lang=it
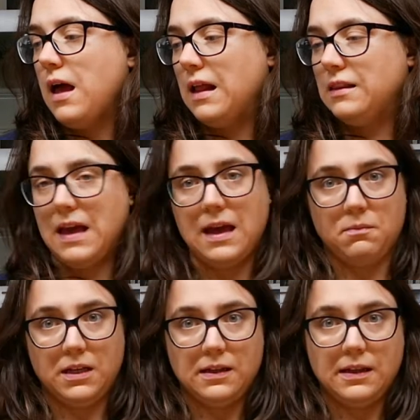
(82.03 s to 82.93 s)
al
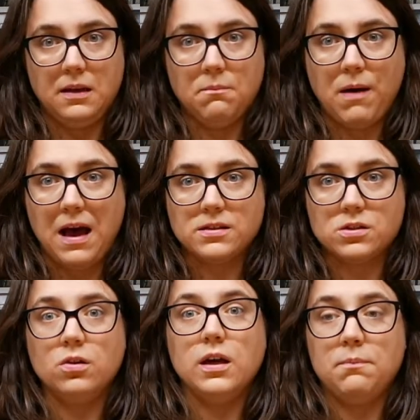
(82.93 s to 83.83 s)
termine
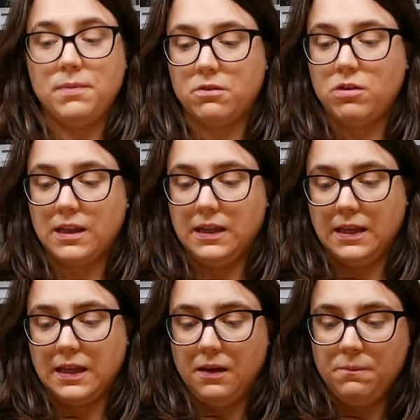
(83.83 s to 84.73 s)
dell'impasto e per
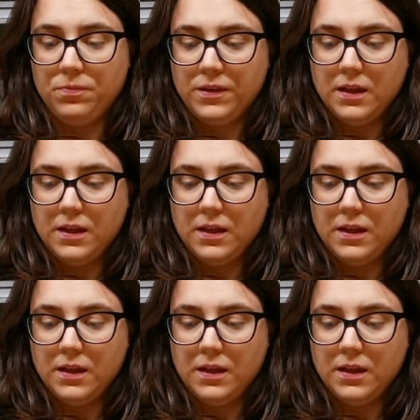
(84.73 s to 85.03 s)
guarnire